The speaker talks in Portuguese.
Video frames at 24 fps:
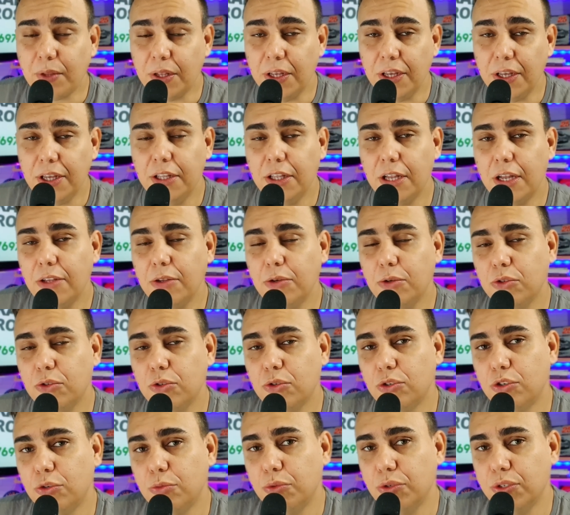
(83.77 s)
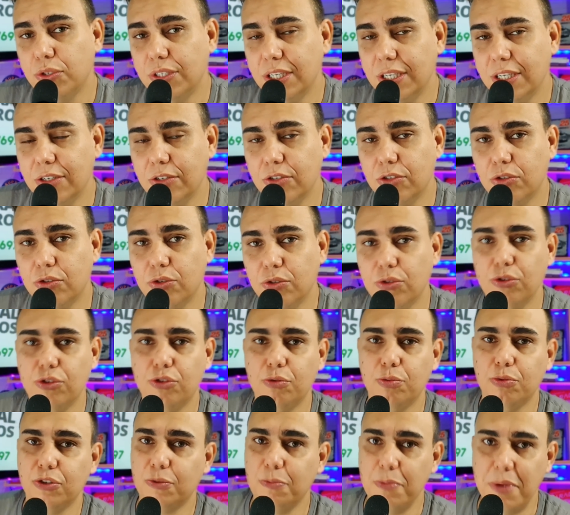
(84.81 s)
E nos últimos anos, nos
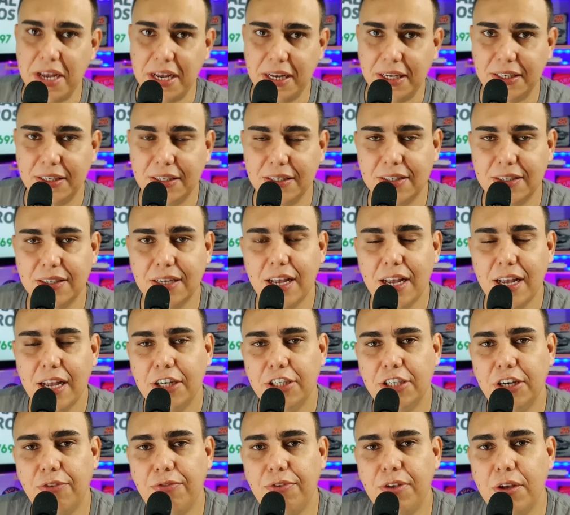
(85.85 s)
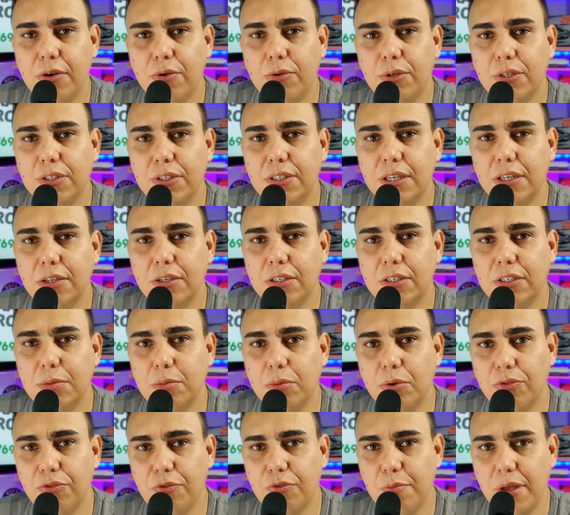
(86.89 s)
últimos meses, já vinha acontecendo esse
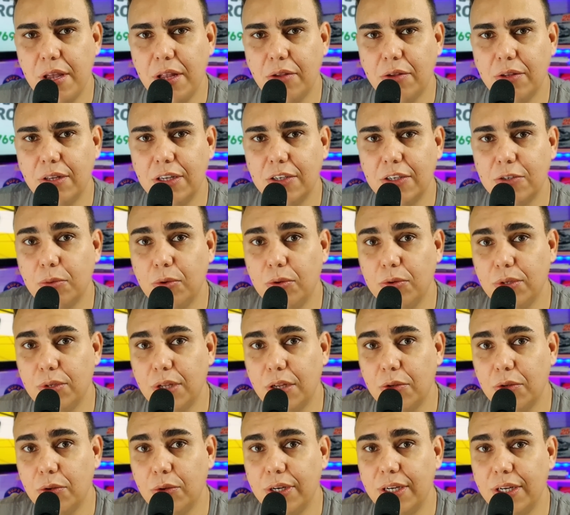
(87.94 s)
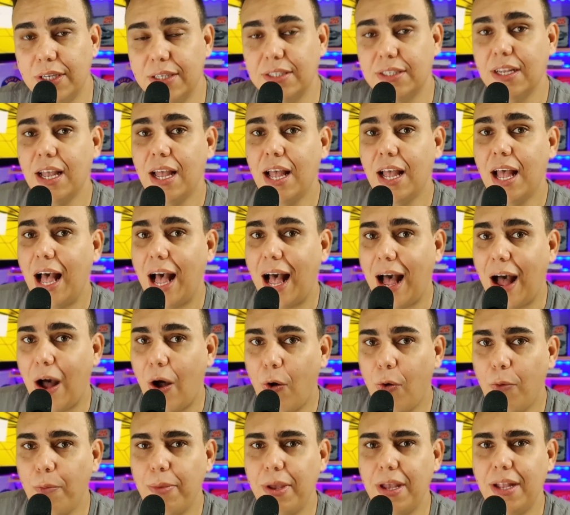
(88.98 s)
movimento das montadoras
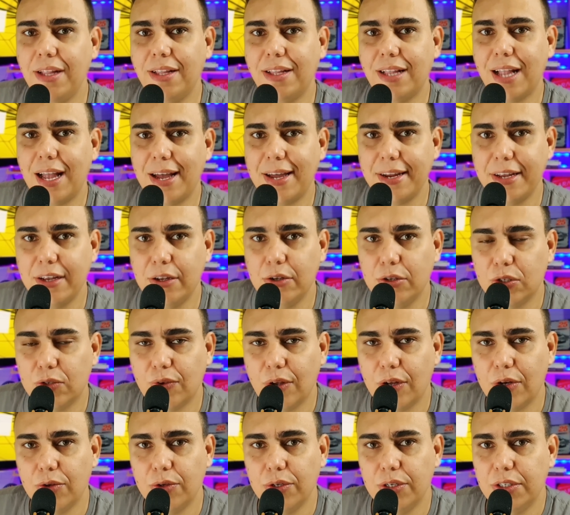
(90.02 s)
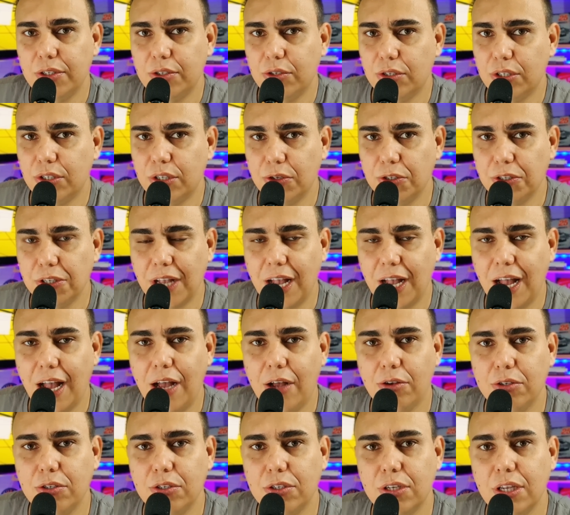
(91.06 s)
aumentarem os valores dos seus
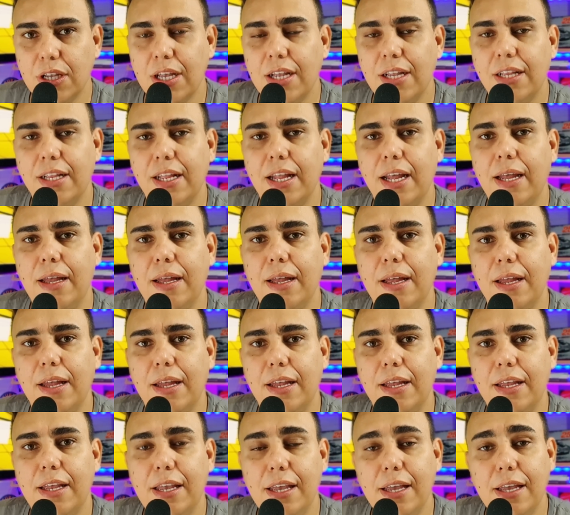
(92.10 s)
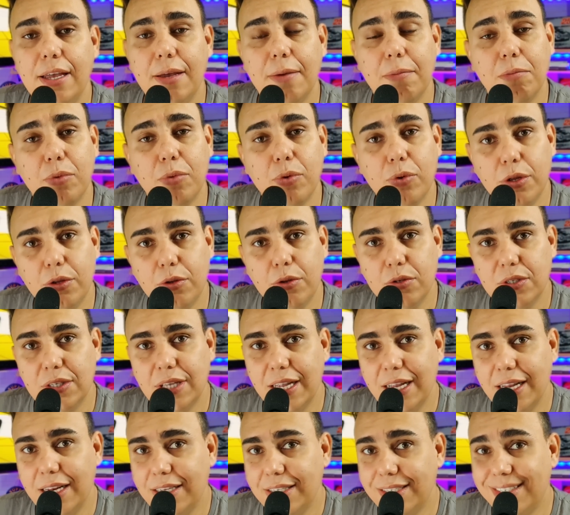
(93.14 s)
carros, né? E muitos
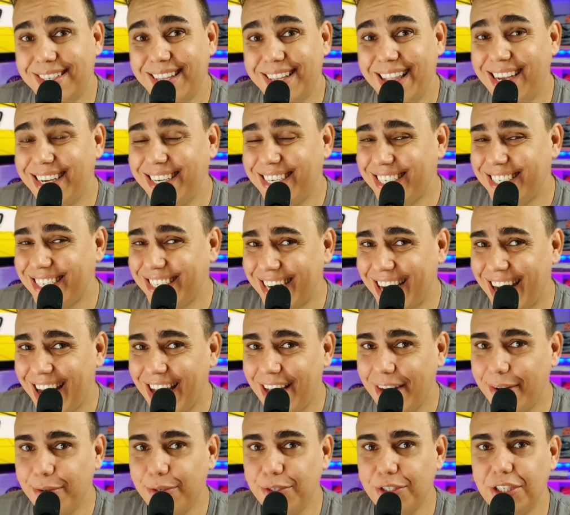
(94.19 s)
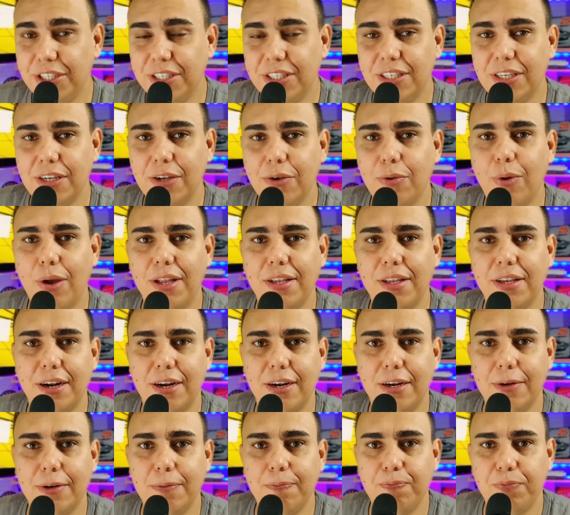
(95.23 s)
deles deixaram de se
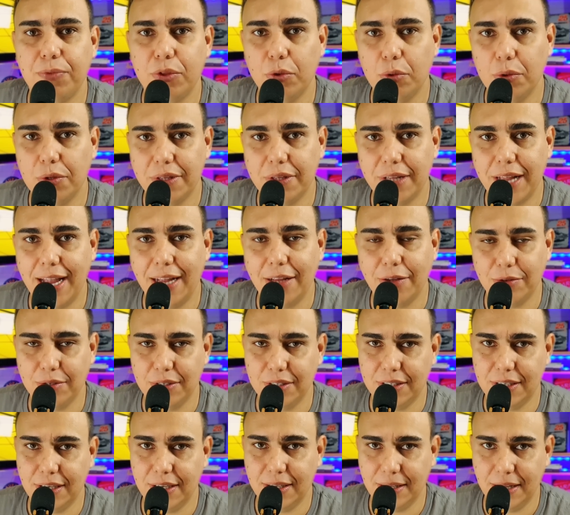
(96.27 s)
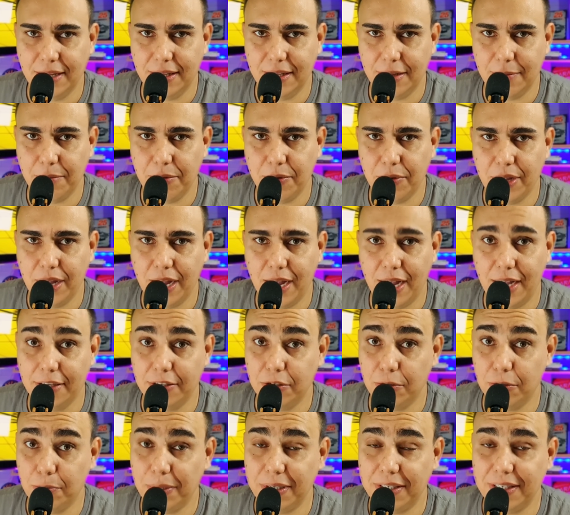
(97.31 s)
enquadrar no teto de 70 mil
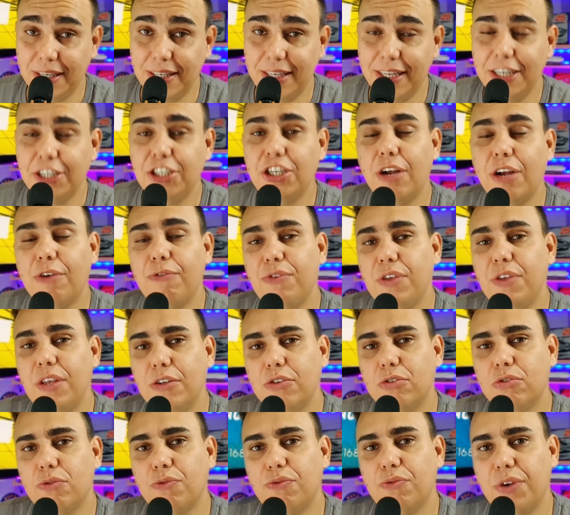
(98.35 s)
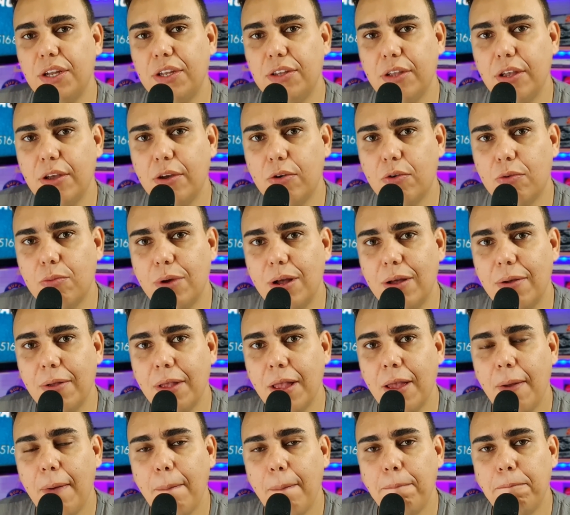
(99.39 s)
reais. O PCD já vinha sofrendo com uma
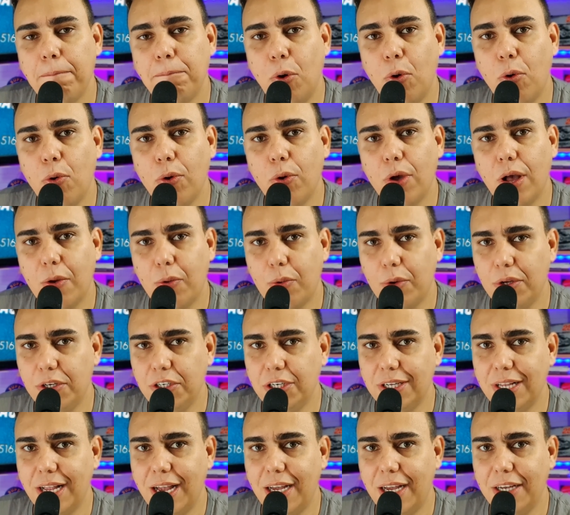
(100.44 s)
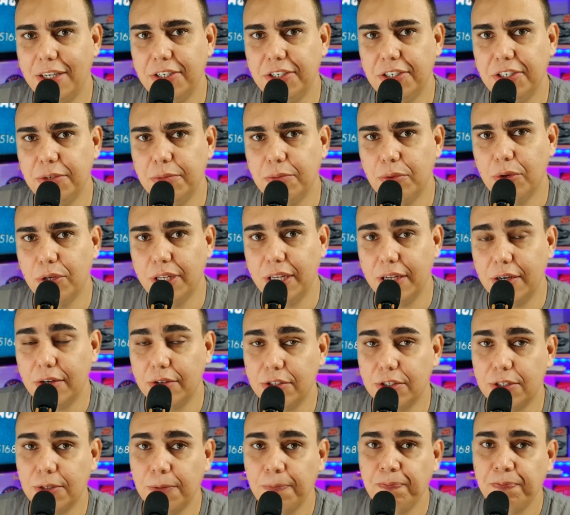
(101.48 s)
pouca quantidade de
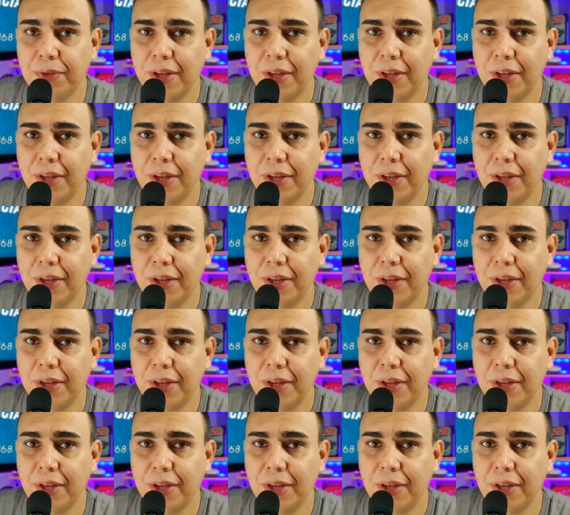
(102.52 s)
modelos.